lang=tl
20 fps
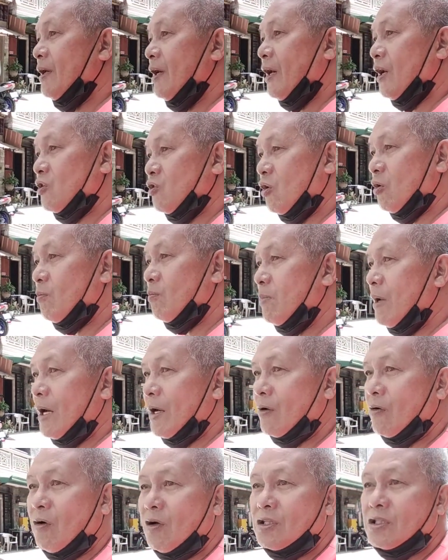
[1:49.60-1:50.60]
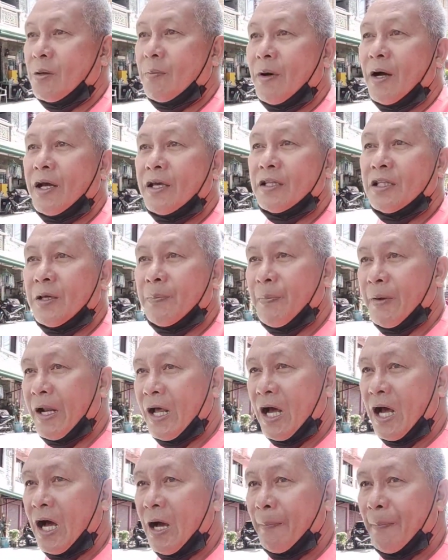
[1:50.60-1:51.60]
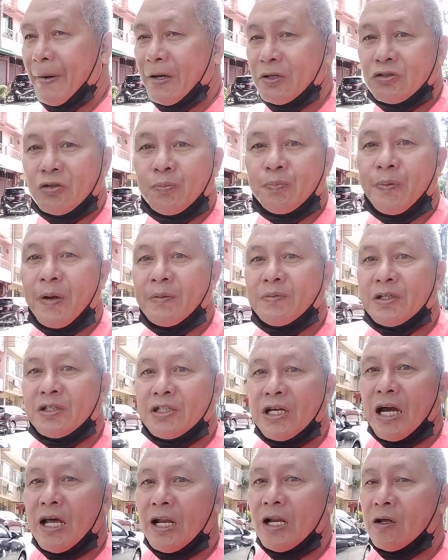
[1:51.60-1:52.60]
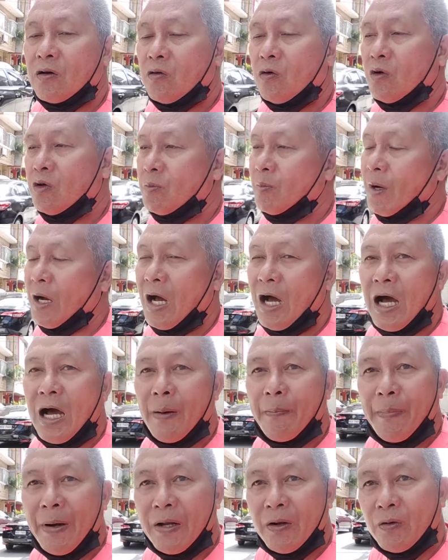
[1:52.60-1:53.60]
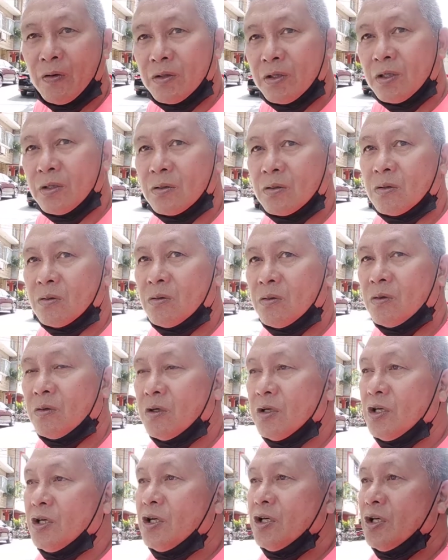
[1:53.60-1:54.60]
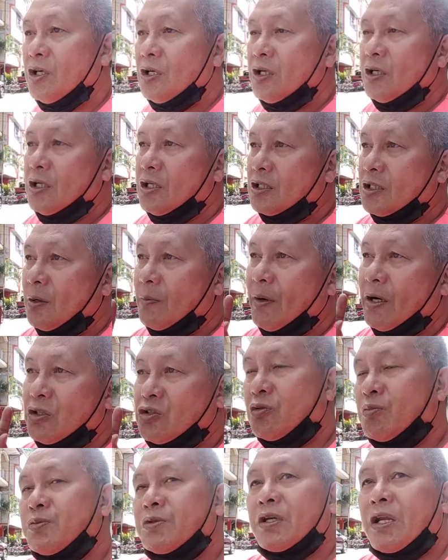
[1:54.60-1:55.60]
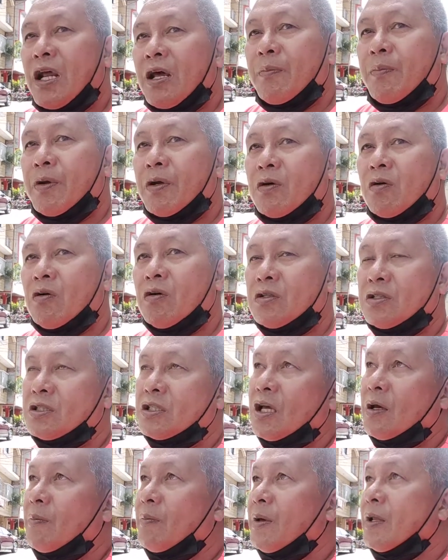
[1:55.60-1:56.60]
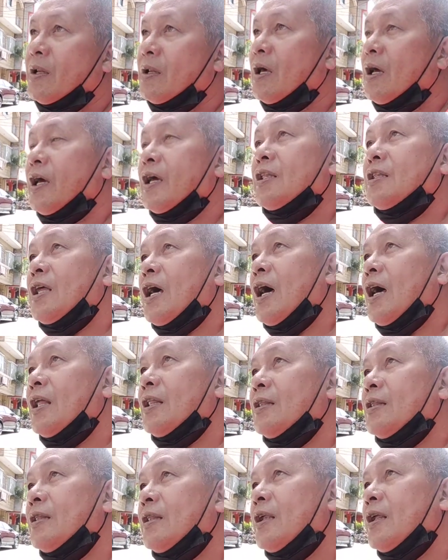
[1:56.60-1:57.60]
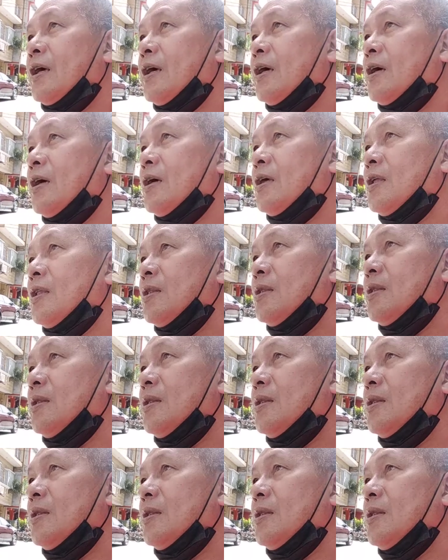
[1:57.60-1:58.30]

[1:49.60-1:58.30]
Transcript: Ito yung vlog ko sa mga hindi pa nakakapag-subscribe sa channel ko, yung makakapanood din to sa mga subscriber ko 7 856